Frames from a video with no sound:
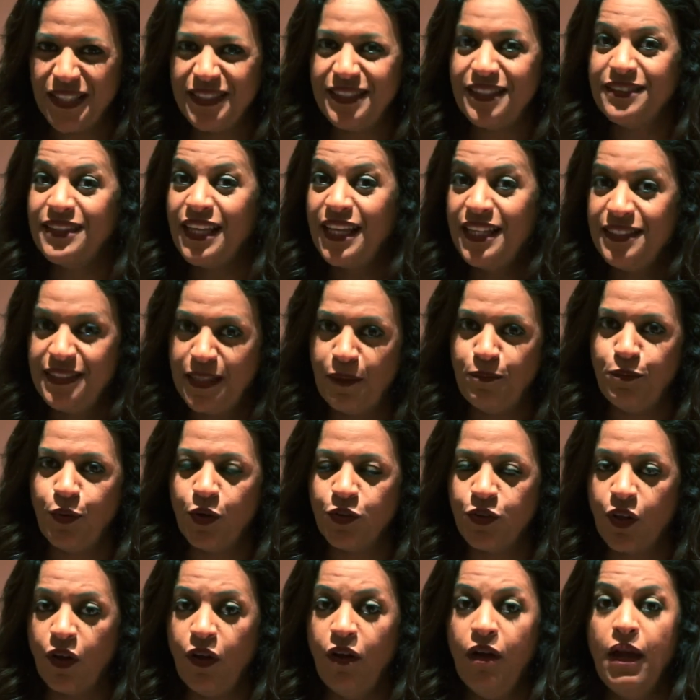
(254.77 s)
C'est très
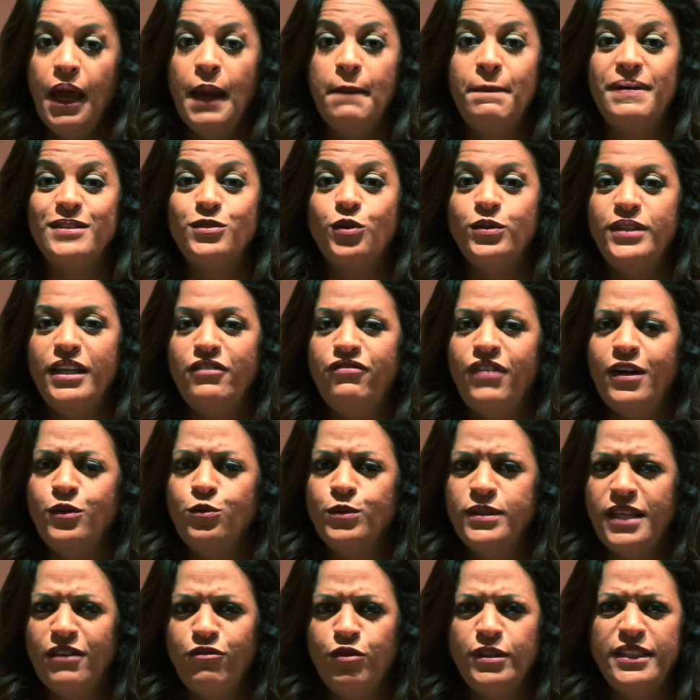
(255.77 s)
important parce que des fois,
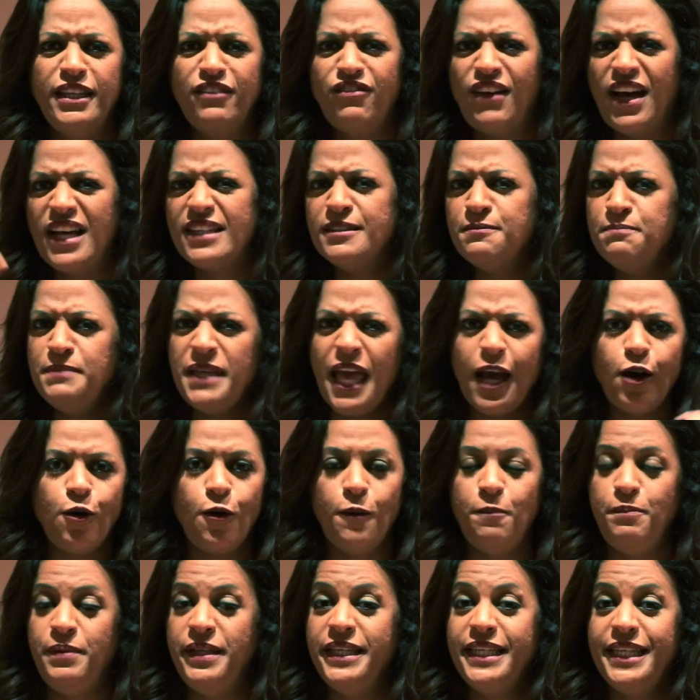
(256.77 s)
nous avons des phrases bien
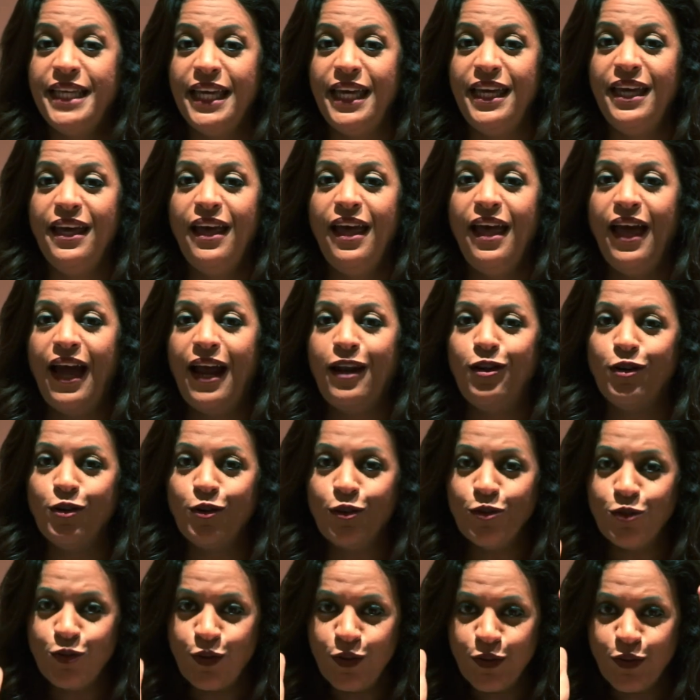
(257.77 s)
compliquées. Alors,
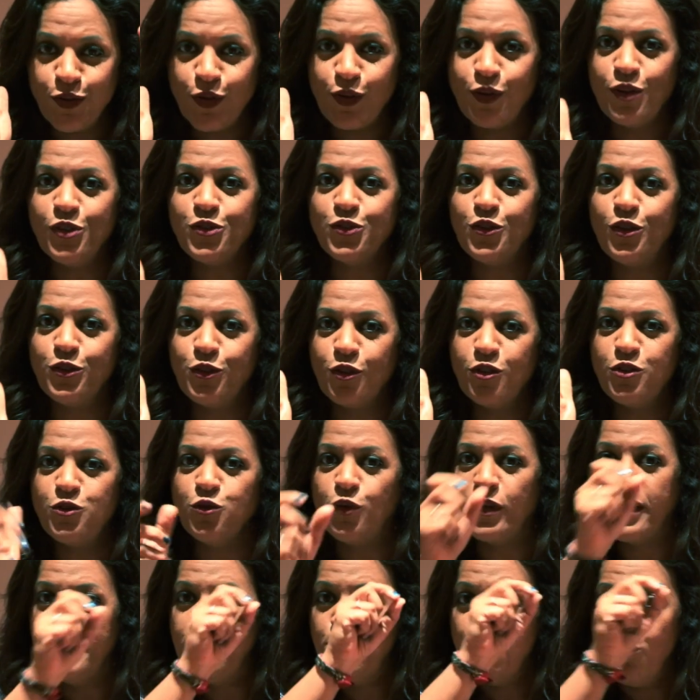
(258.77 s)
quand on se concentre
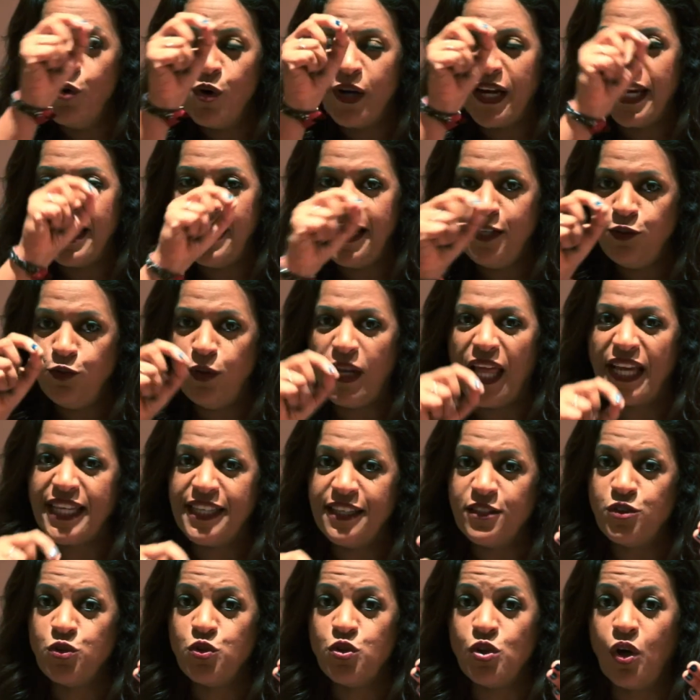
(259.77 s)
sur les mots-clés de la
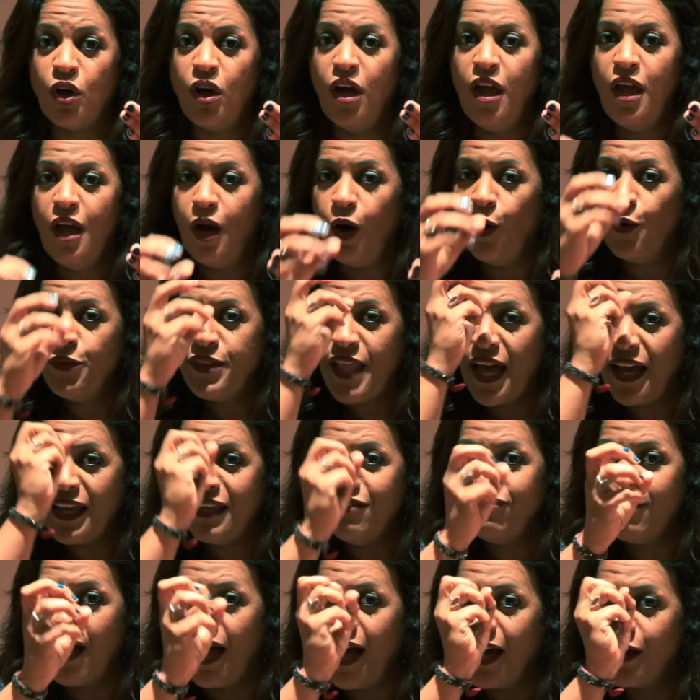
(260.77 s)
question, on
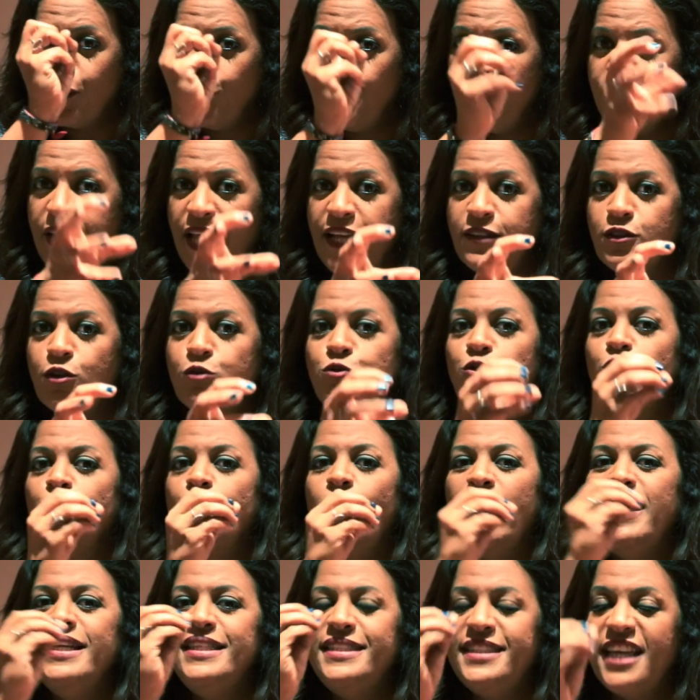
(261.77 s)
arrive à connaître de
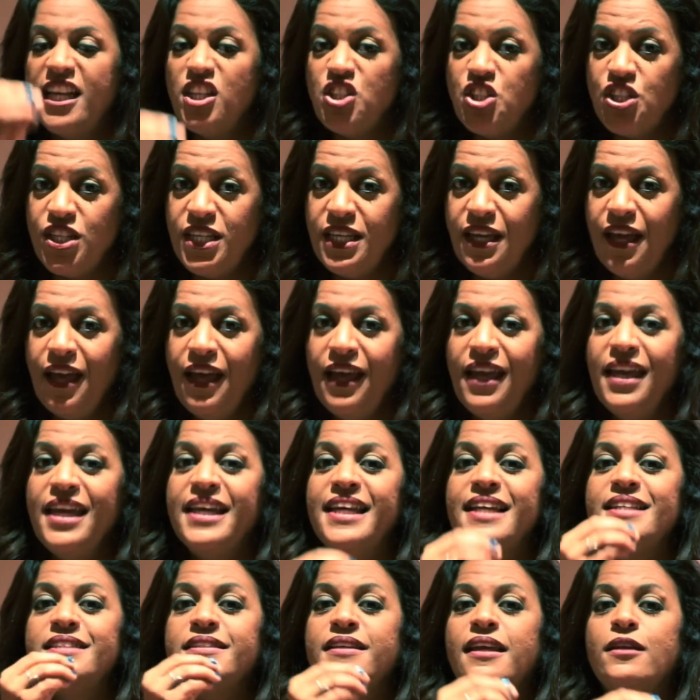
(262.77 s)
quoi il s'agit et
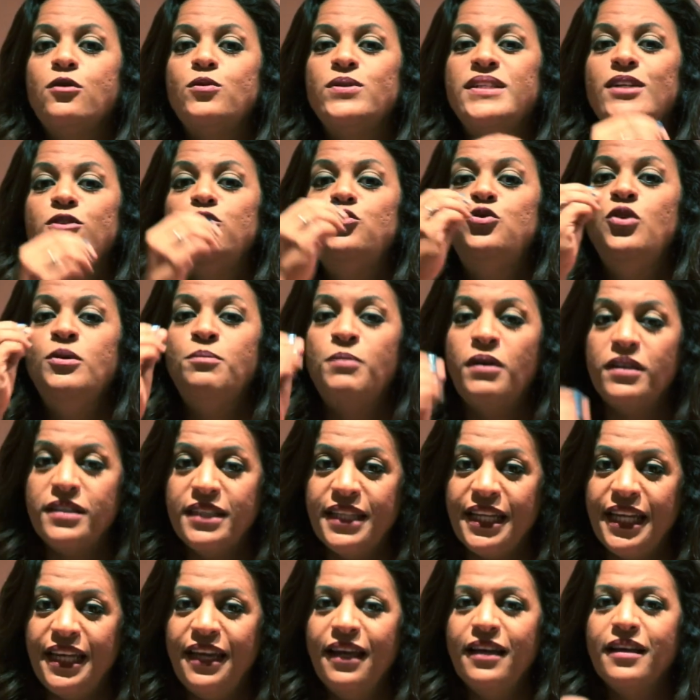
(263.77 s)
qu'est-ce qui nous est
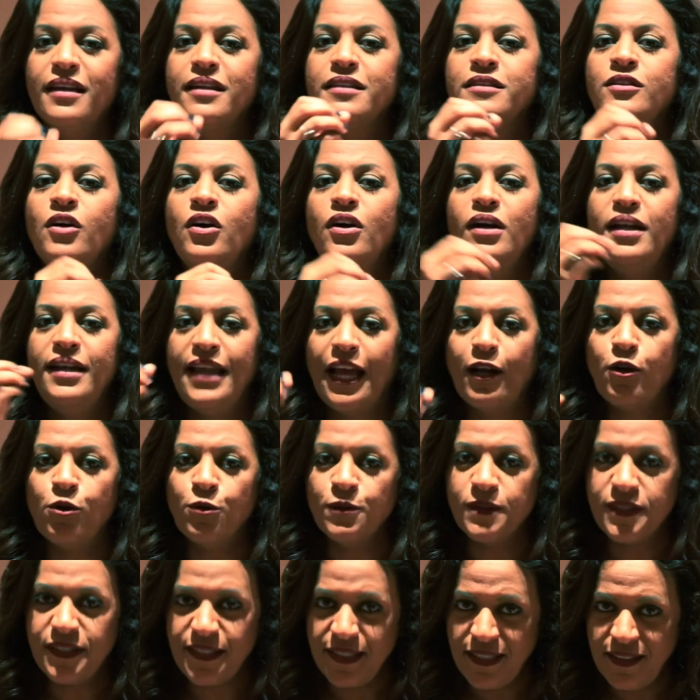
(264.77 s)
demandé dans la
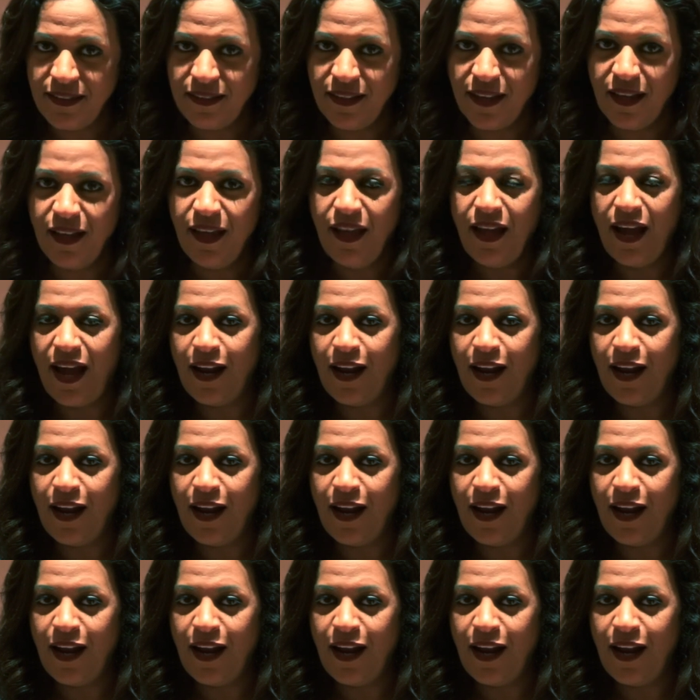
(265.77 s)
consigne.